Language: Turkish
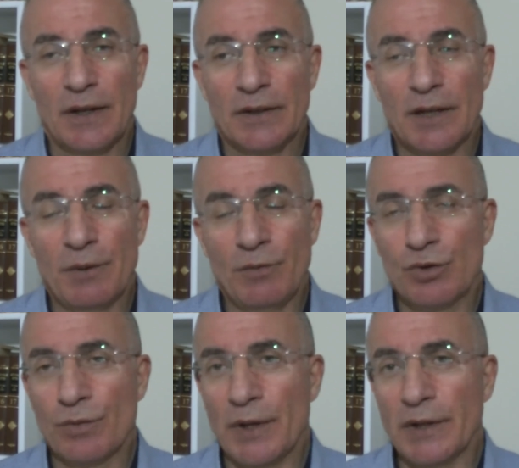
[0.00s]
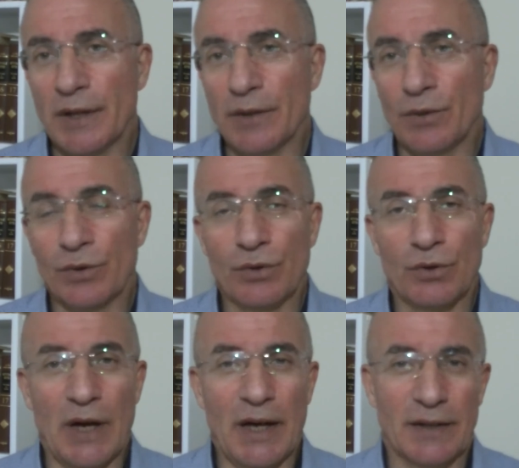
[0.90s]
tabi Müslümanların, o
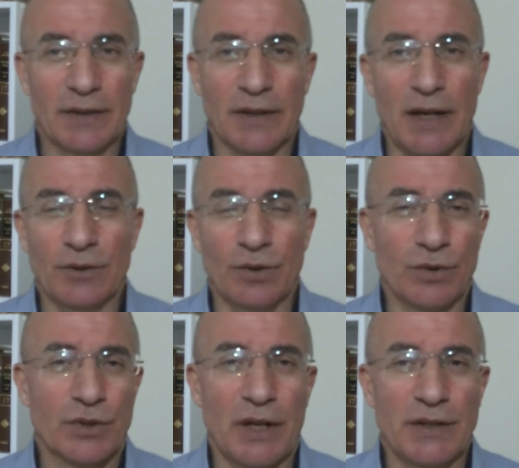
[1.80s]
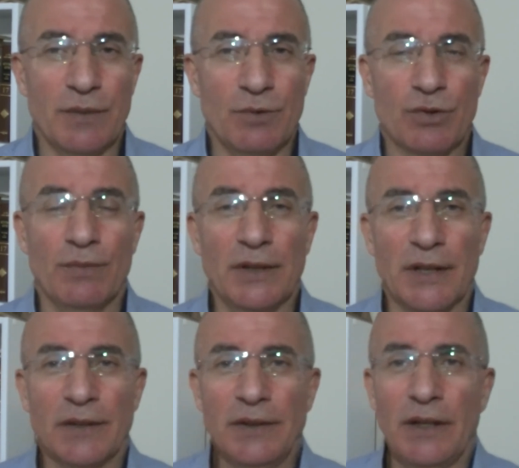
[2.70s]
günkü halkın daha doğrusu sadece
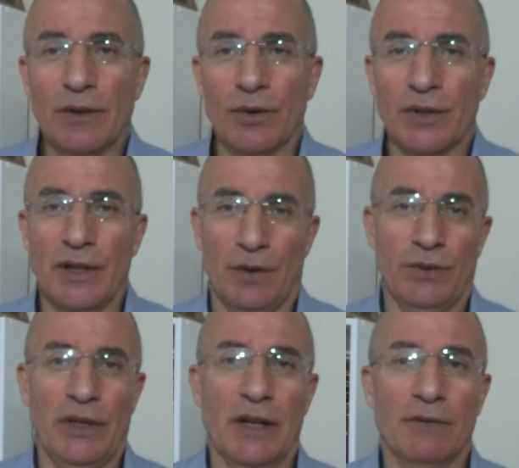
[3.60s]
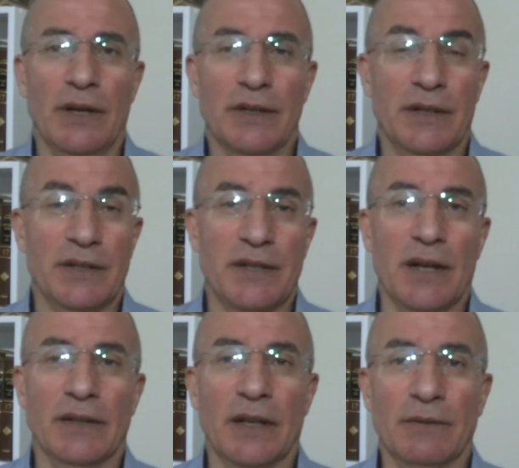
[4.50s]
Müslümanların değil, orada Yahudiler var,
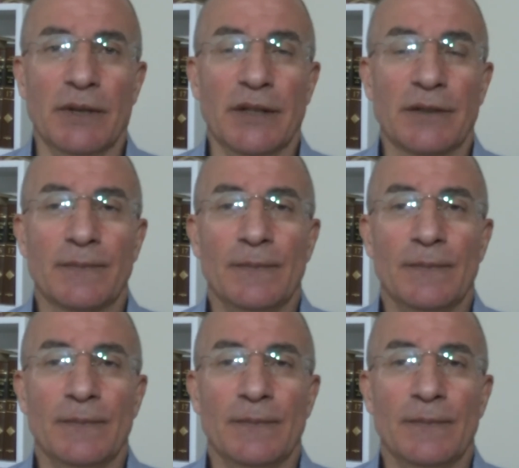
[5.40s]
Hristiyanlar var.